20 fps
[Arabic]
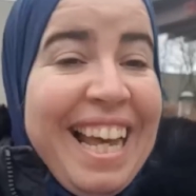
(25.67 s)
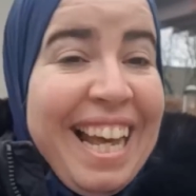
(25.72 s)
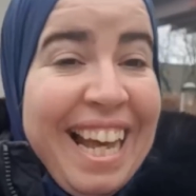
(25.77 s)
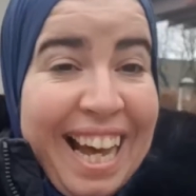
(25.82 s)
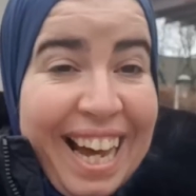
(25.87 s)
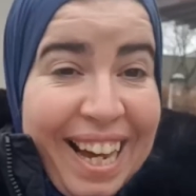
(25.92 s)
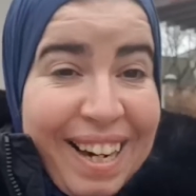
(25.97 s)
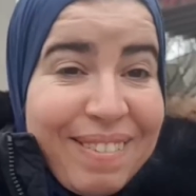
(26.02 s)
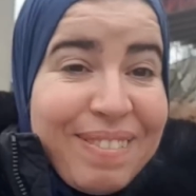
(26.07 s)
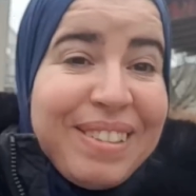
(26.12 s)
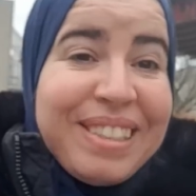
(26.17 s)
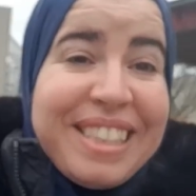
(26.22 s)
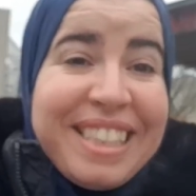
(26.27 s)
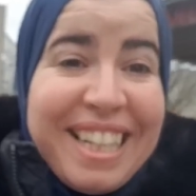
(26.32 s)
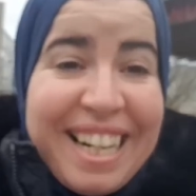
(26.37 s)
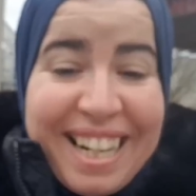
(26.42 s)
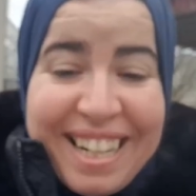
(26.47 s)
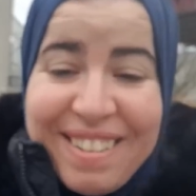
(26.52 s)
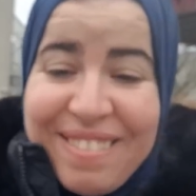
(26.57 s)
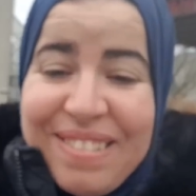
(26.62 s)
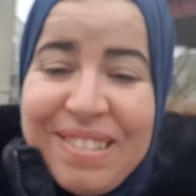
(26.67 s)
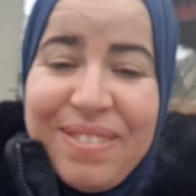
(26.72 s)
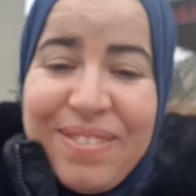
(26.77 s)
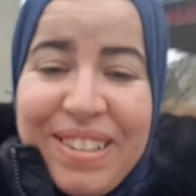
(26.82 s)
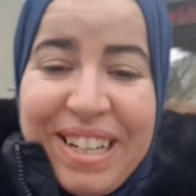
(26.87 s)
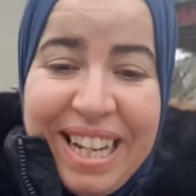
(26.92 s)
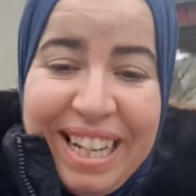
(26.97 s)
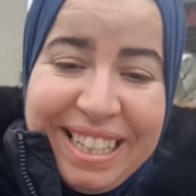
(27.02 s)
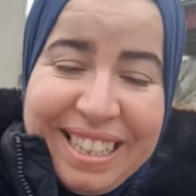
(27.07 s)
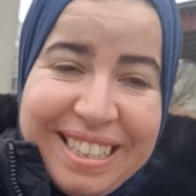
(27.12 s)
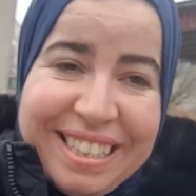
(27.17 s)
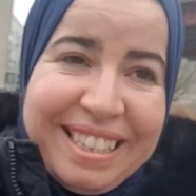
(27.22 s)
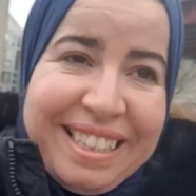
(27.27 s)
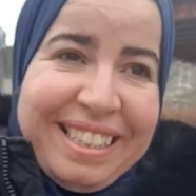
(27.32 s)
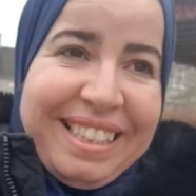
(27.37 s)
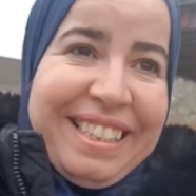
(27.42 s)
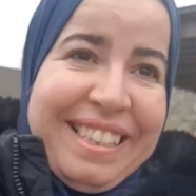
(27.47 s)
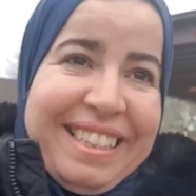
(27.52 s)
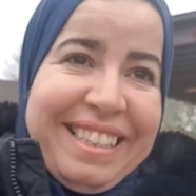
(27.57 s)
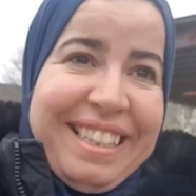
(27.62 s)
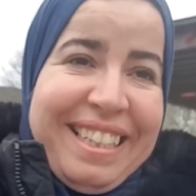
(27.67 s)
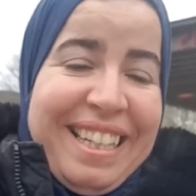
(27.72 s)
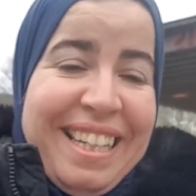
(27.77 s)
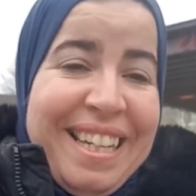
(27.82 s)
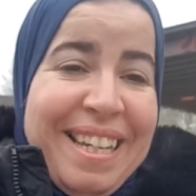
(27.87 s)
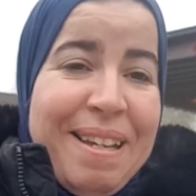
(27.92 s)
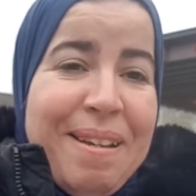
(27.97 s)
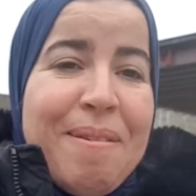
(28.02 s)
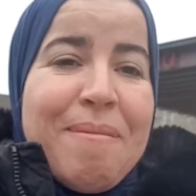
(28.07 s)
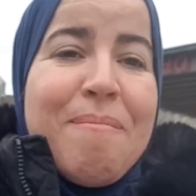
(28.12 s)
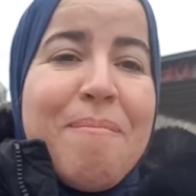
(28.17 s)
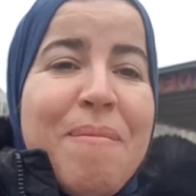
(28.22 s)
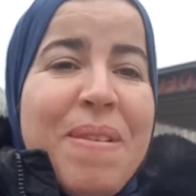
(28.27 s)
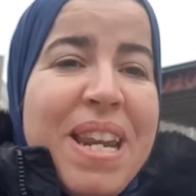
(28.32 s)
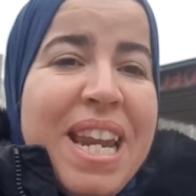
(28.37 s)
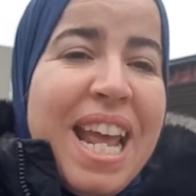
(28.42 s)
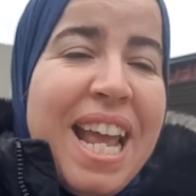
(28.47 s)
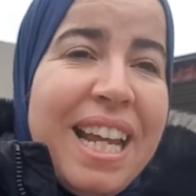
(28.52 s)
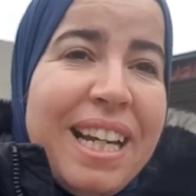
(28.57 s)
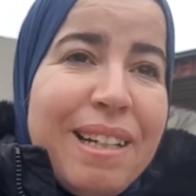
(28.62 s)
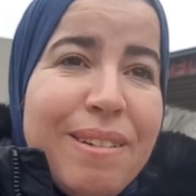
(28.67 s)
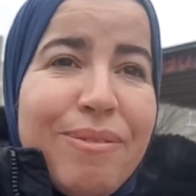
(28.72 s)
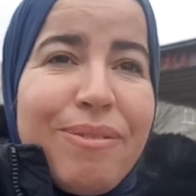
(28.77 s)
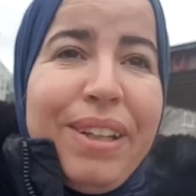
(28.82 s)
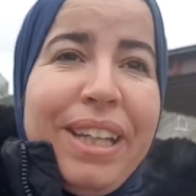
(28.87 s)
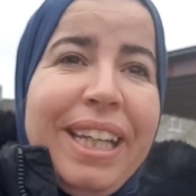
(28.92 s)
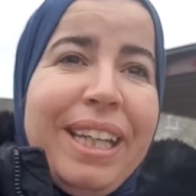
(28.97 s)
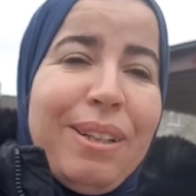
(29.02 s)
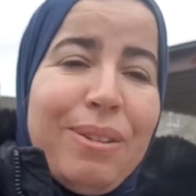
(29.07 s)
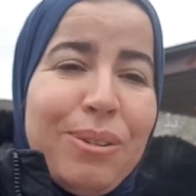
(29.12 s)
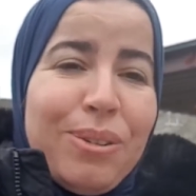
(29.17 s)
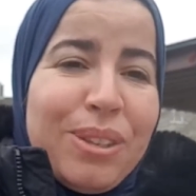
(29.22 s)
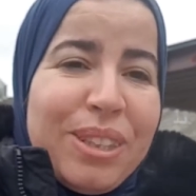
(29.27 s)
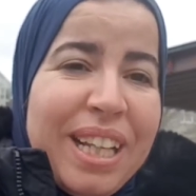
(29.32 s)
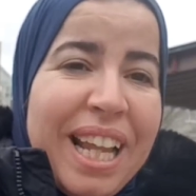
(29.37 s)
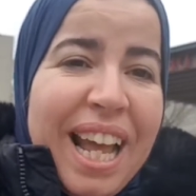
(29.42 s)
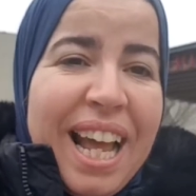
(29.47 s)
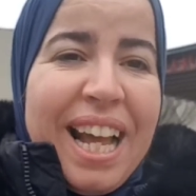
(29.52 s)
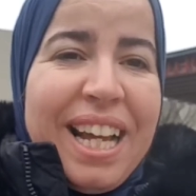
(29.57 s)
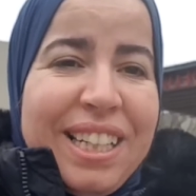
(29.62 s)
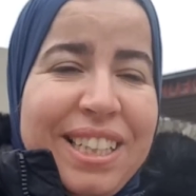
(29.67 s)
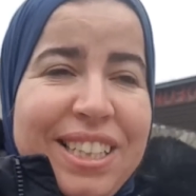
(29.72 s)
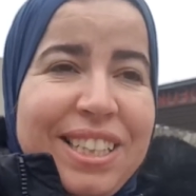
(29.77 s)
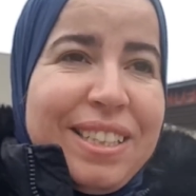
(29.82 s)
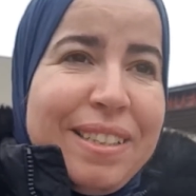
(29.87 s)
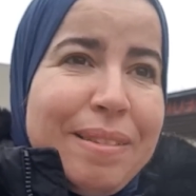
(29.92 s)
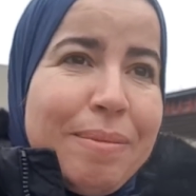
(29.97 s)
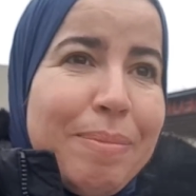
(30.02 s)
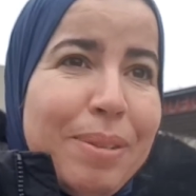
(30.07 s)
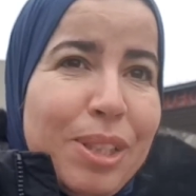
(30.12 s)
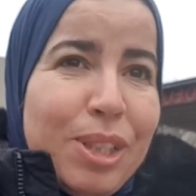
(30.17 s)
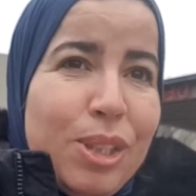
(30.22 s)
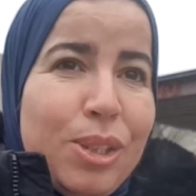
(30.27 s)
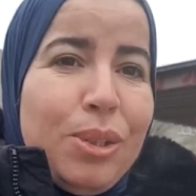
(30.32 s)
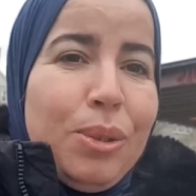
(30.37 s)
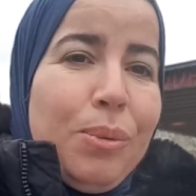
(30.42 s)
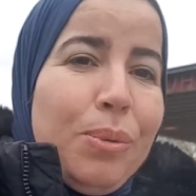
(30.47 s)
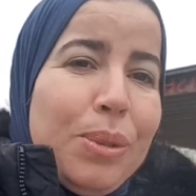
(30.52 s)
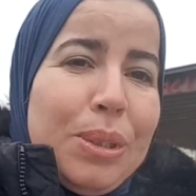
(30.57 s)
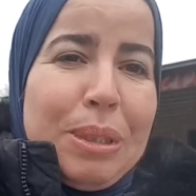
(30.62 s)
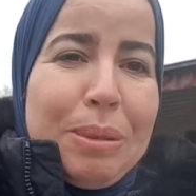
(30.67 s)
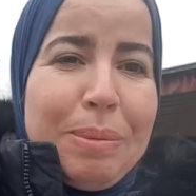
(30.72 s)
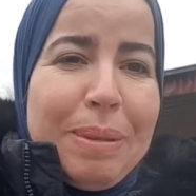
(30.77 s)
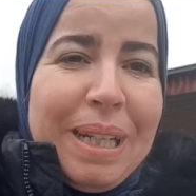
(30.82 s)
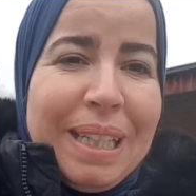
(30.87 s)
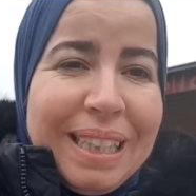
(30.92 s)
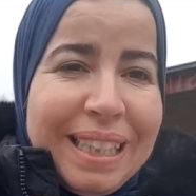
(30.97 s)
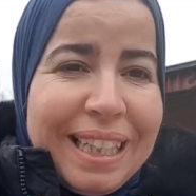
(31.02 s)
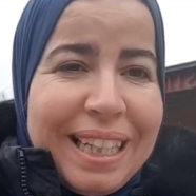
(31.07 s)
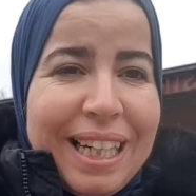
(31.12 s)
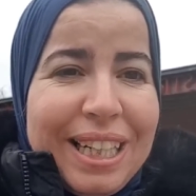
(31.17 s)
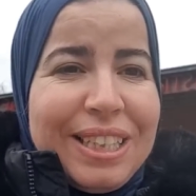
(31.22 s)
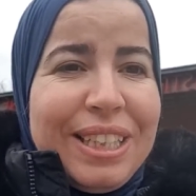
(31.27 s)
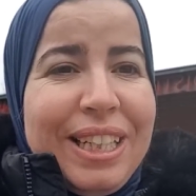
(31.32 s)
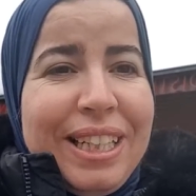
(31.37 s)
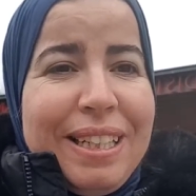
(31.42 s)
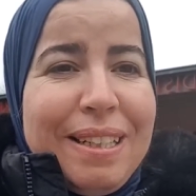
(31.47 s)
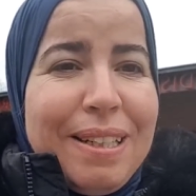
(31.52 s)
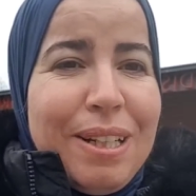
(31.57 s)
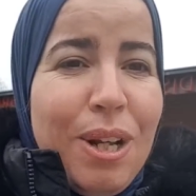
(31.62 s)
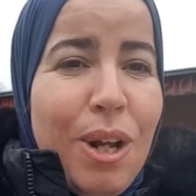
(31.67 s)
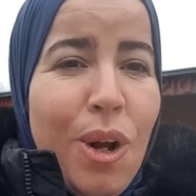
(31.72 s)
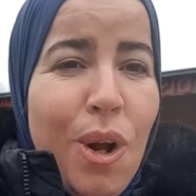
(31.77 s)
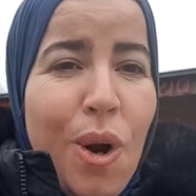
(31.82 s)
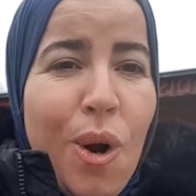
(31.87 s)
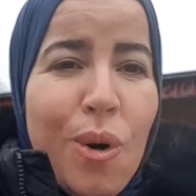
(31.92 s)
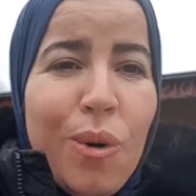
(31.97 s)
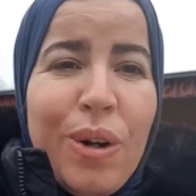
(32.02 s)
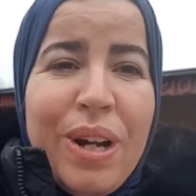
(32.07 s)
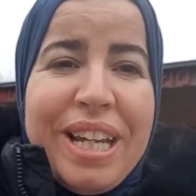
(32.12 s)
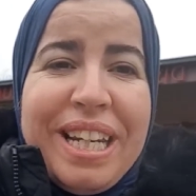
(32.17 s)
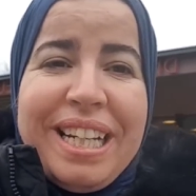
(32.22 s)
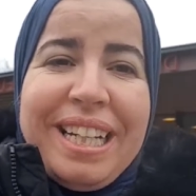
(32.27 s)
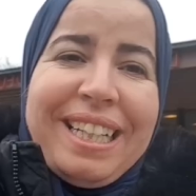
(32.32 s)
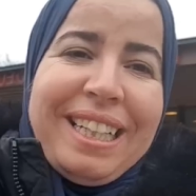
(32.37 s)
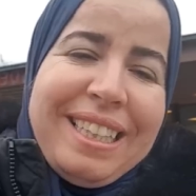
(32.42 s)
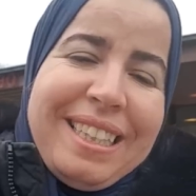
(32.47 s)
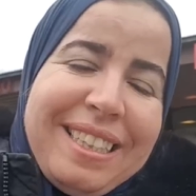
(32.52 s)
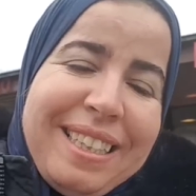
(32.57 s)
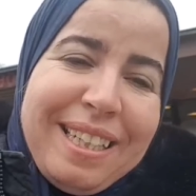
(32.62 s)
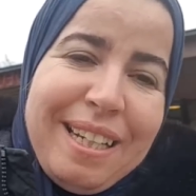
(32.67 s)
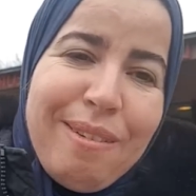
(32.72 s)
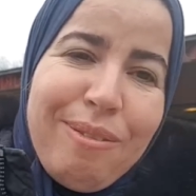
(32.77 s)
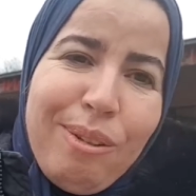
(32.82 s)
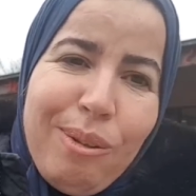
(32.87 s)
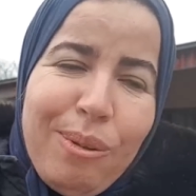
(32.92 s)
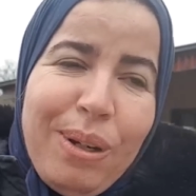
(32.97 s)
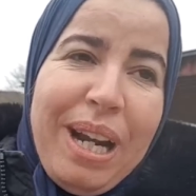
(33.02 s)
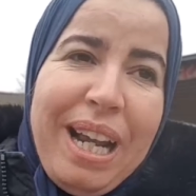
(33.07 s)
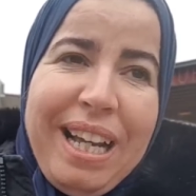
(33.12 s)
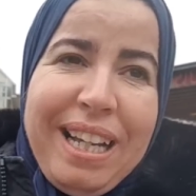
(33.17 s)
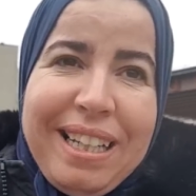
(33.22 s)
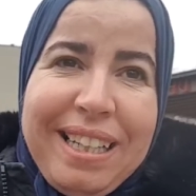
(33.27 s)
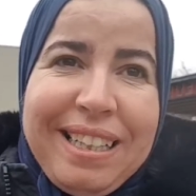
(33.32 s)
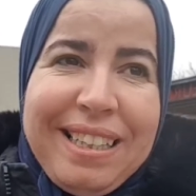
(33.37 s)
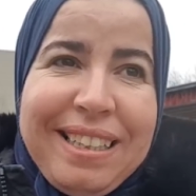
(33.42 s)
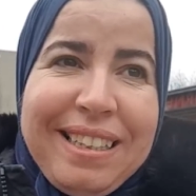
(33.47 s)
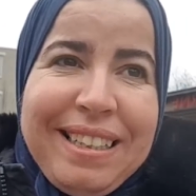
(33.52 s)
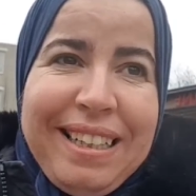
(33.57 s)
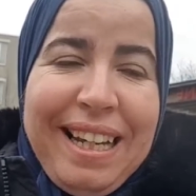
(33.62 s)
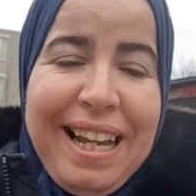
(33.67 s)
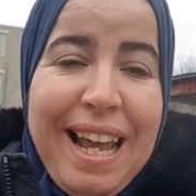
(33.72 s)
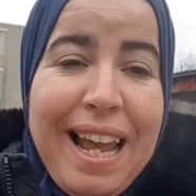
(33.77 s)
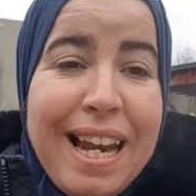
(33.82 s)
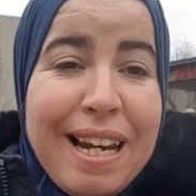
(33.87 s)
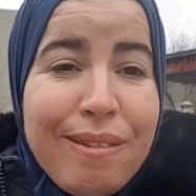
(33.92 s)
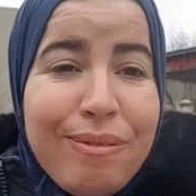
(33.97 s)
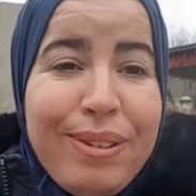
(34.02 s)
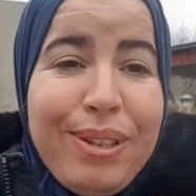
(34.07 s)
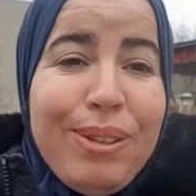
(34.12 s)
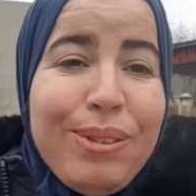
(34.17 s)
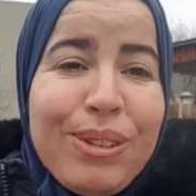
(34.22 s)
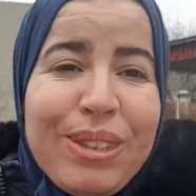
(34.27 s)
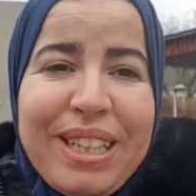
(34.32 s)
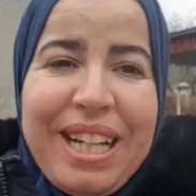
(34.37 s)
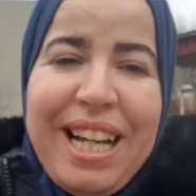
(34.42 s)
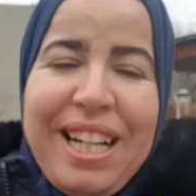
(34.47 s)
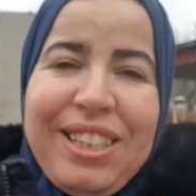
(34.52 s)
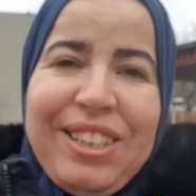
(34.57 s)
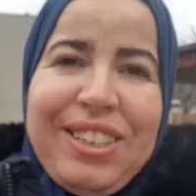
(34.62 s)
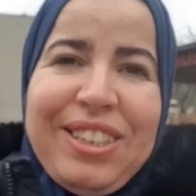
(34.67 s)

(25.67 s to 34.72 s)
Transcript: عرفي شنو هو البنات من 2012 باش تزوجت بهذا الراجل وانا كنتسنى في الوراق 2012